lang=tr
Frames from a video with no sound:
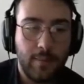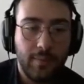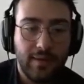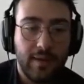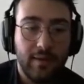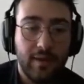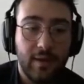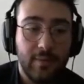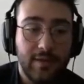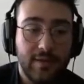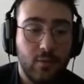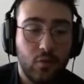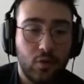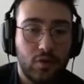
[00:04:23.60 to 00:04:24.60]
bir tane daha
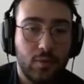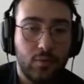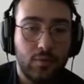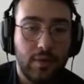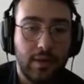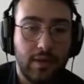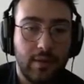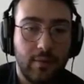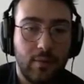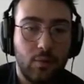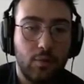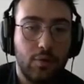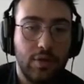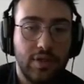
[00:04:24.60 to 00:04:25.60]
basayım yoksa bunlar yine beni
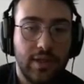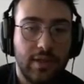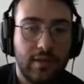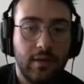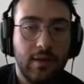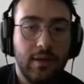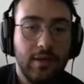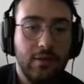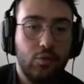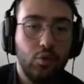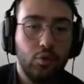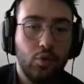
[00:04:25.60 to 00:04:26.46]
öldürecek. Tut